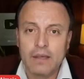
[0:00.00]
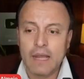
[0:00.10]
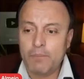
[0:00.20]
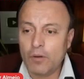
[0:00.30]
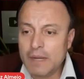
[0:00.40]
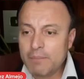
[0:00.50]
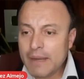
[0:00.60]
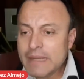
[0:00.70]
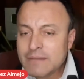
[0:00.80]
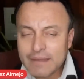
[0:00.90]
el
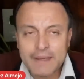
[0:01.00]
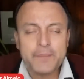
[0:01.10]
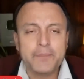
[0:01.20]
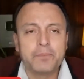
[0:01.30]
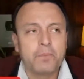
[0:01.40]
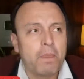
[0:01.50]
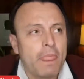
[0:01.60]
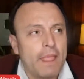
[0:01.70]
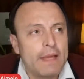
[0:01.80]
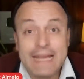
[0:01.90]
problema es que
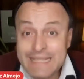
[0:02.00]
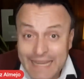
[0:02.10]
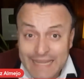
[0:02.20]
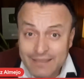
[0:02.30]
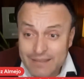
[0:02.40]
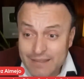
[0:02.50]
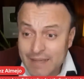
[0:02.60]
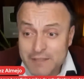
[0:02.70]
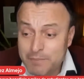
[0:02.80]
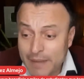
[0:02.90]
es gente
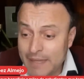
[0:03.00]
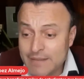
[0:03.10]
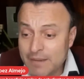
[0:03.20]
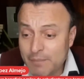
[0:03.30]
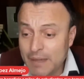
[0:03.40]
sin experiencia